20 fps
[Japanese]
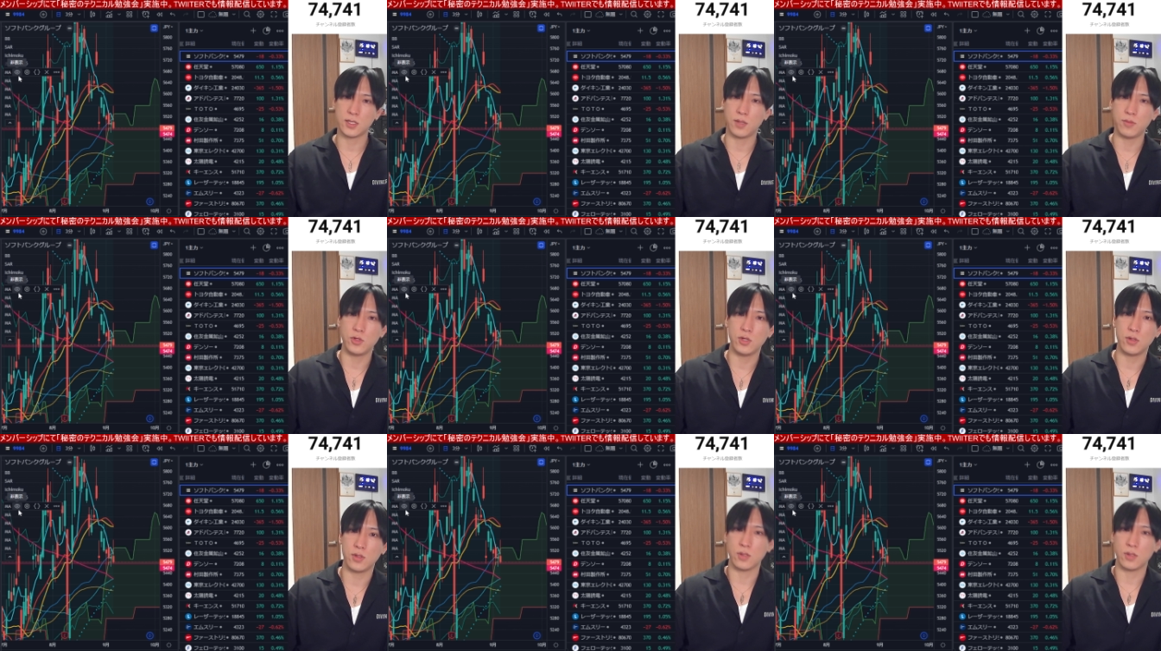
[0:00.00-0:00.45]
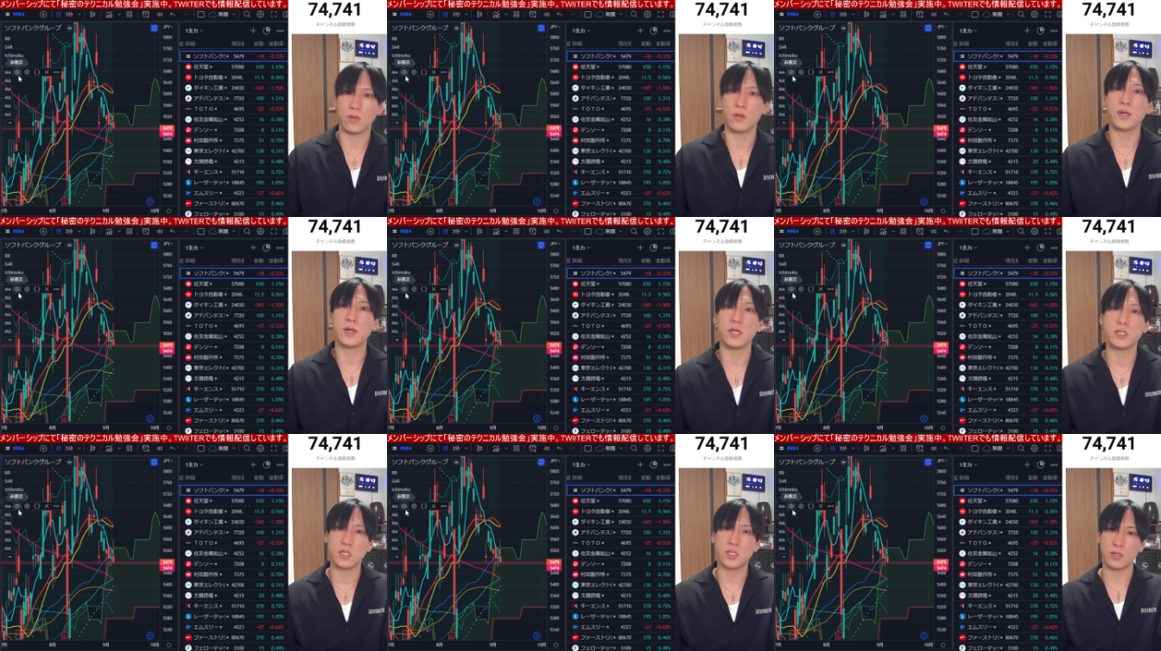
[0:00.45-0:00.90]
無料で公
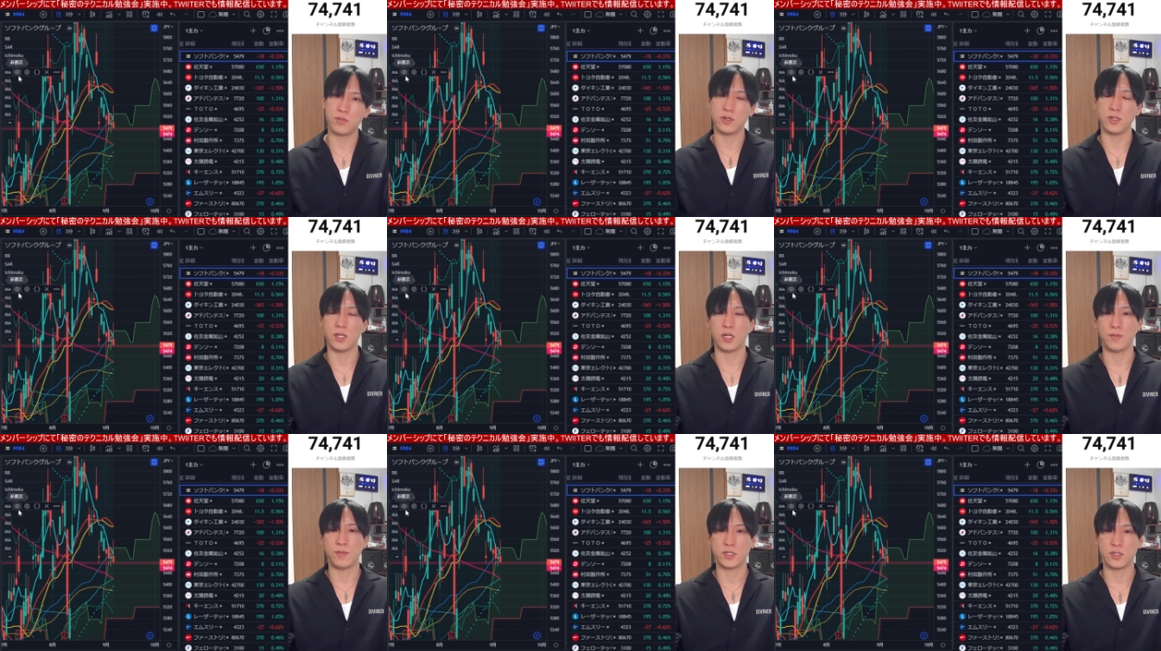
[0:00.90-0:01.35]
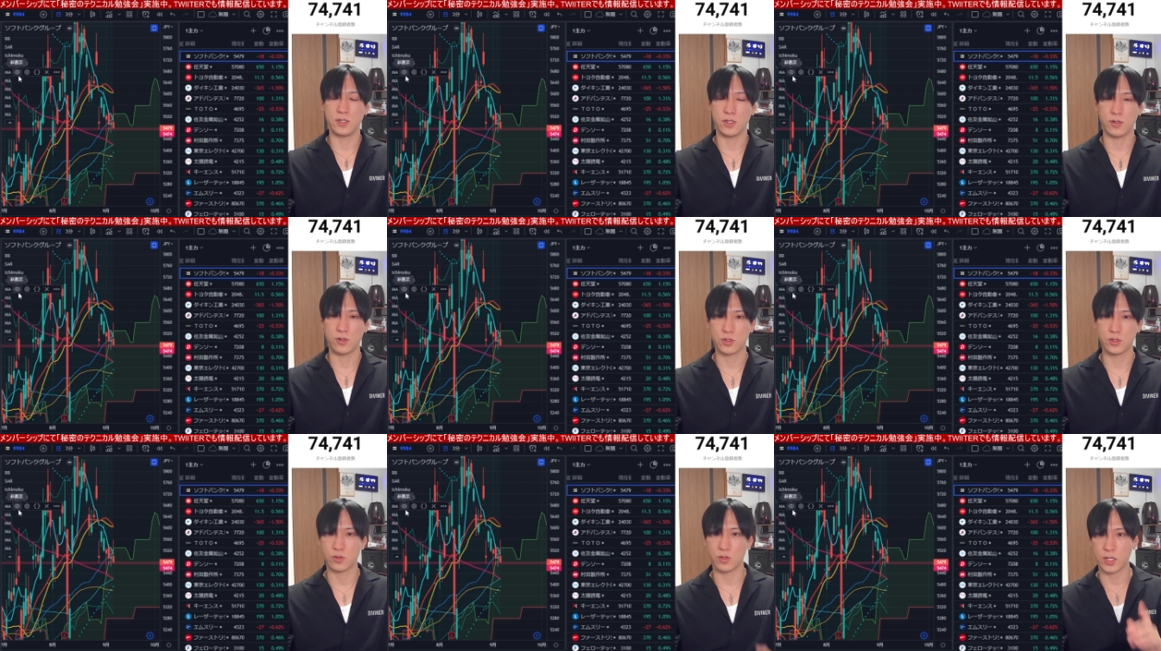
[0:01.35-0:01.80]
開している分になりますんで、よろ
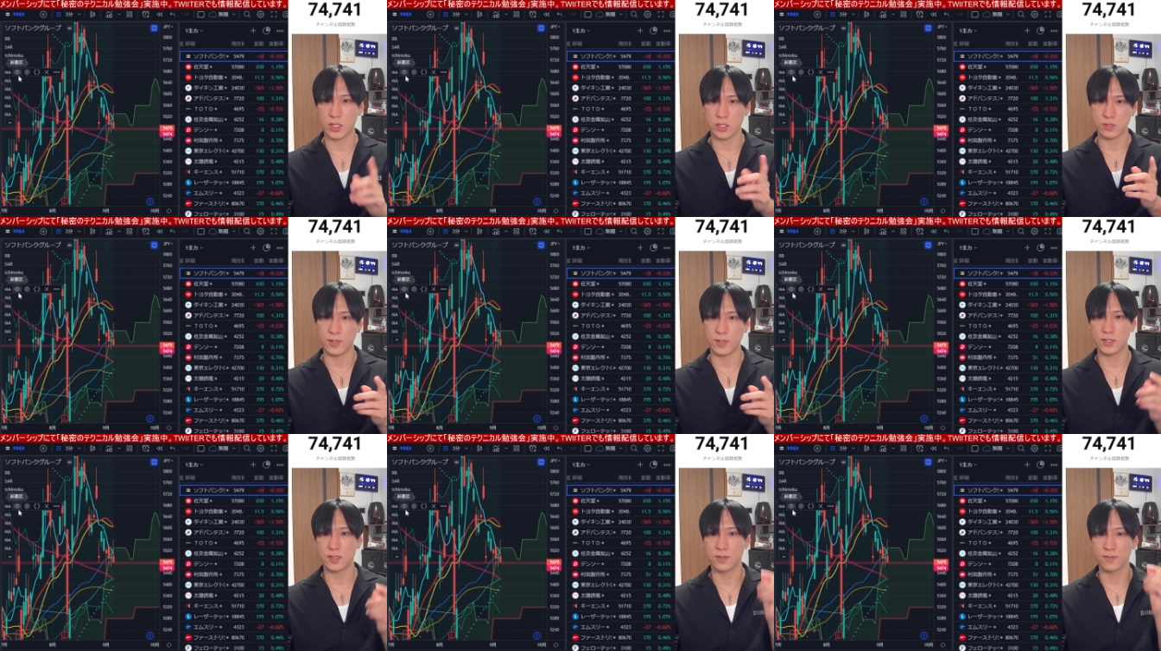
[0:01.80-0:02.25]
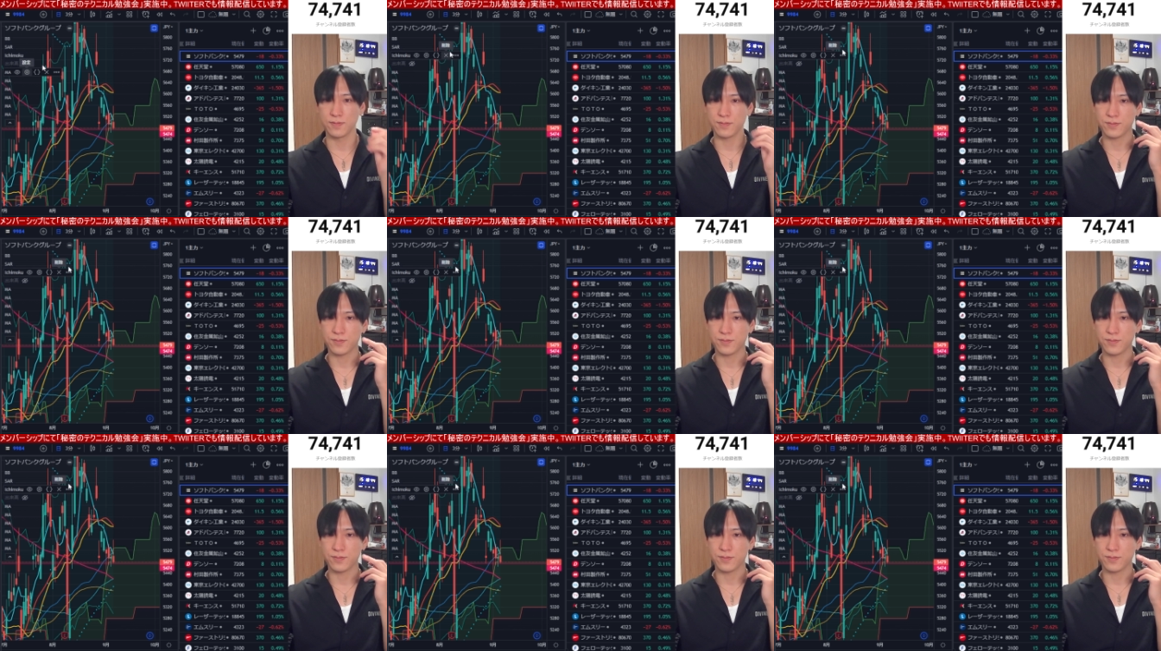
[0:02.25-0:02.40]
しくお願いします。